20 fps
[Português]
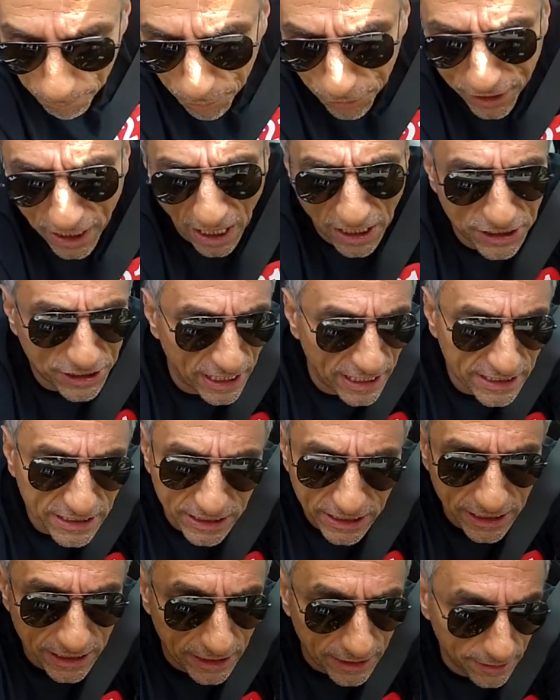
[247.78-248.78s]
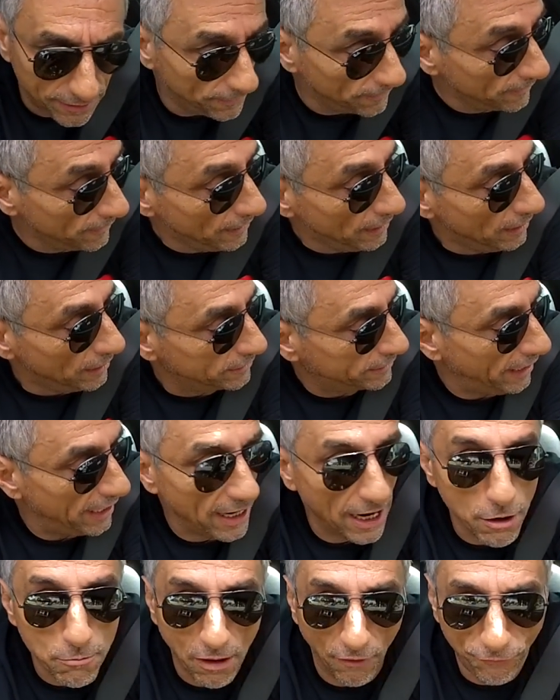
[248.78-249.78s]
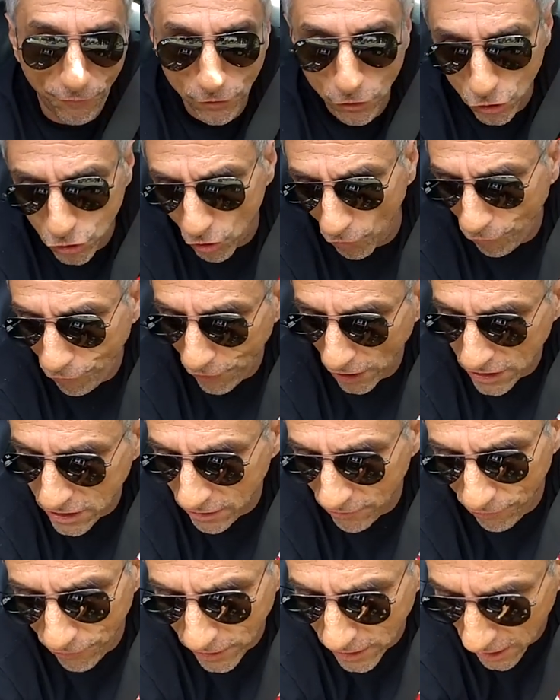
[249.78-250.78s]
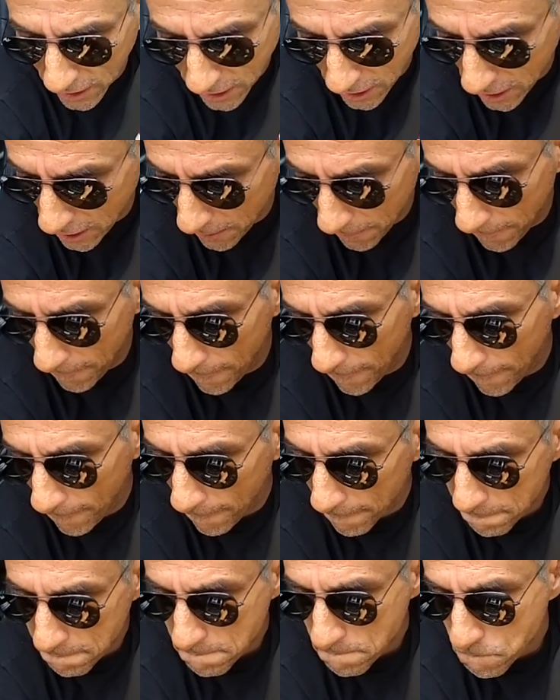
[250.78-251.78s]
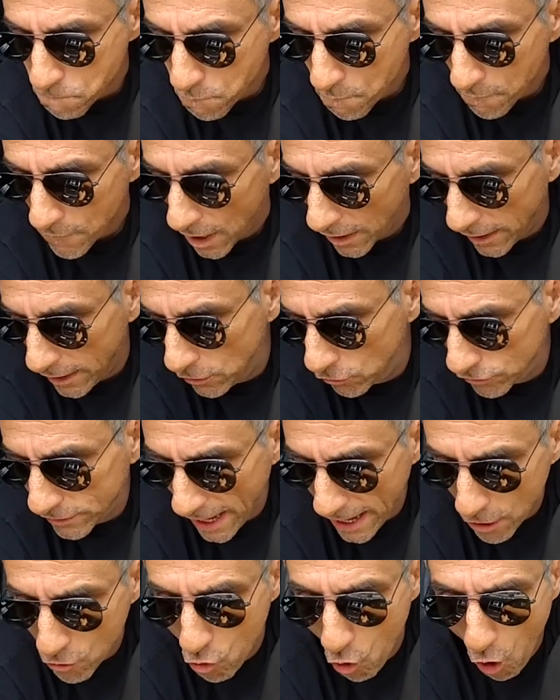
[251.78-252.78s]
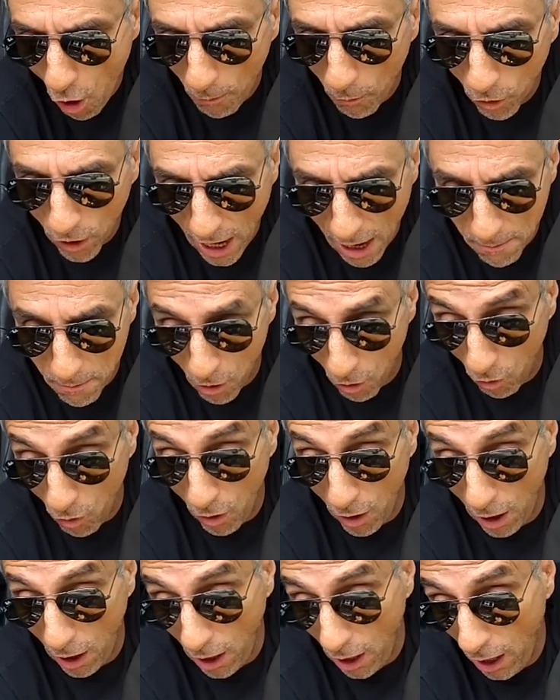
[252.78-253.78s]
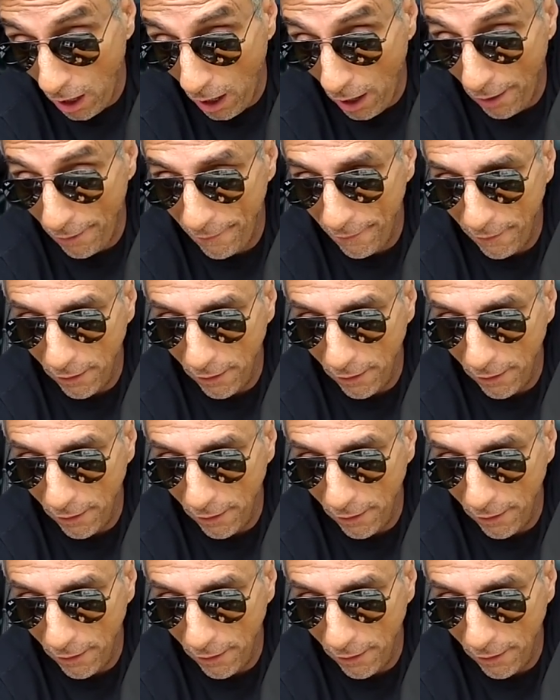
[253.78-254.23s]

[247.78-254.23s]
porque a gente tem aí uma filosofia de vida que, que não tem como, né, meu? É,